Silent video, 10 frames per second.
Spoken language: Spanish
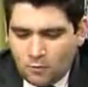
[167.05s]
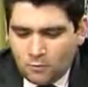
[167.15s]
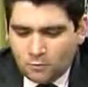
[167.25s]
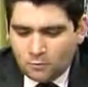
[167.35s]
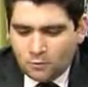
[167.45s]

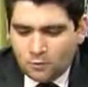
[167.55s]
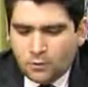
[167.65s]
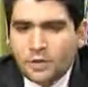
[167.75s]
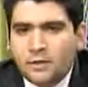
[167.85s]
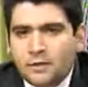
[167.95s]

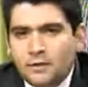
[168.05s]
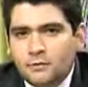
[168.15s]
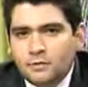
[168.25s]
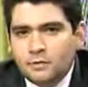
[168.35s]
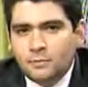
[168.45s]
uno
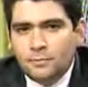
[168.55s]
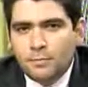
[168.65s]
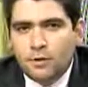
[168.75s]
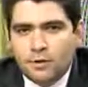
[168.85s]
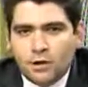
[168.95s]
de, nuestros
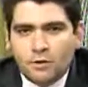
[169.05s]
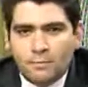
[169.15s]
mejores